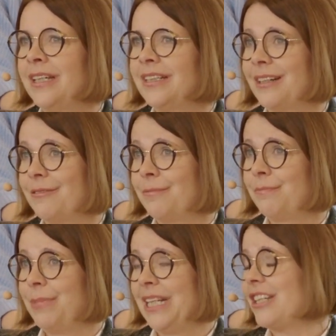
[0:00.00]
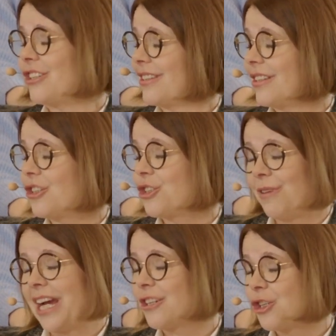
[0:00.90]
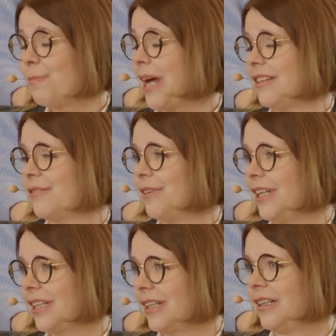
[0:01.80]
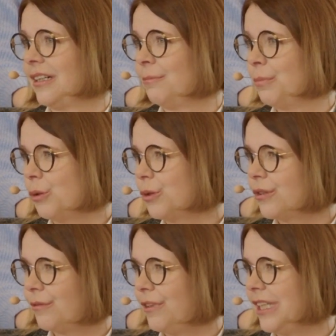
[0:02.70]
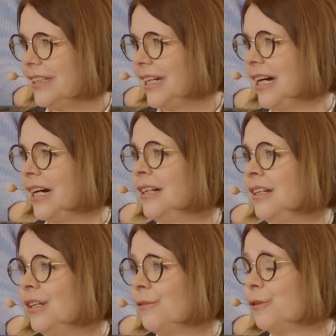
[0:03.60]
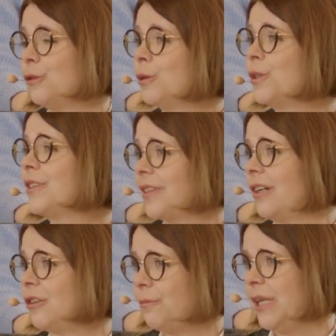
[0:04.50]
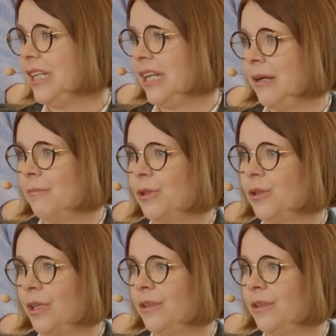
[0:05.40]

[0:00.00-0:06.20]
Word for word: da bin ich schwer gespannt, welche Punkte wir da für uns auch mitnehmen können.